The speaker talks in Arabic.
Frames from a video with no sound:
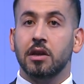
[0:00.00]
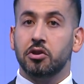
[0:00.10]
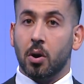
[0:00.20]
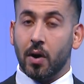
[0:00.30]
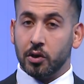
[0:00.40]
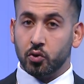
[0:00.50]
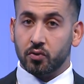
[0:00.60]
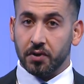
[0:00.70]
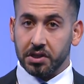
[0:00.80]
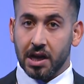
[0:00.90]
تواجد
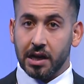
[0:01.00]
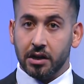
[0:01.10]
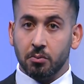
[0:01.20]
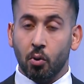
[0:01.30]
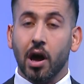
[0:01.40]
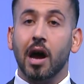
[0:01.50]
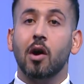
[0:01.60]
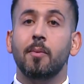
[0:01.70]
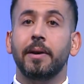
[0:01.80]
فصائل المقاومة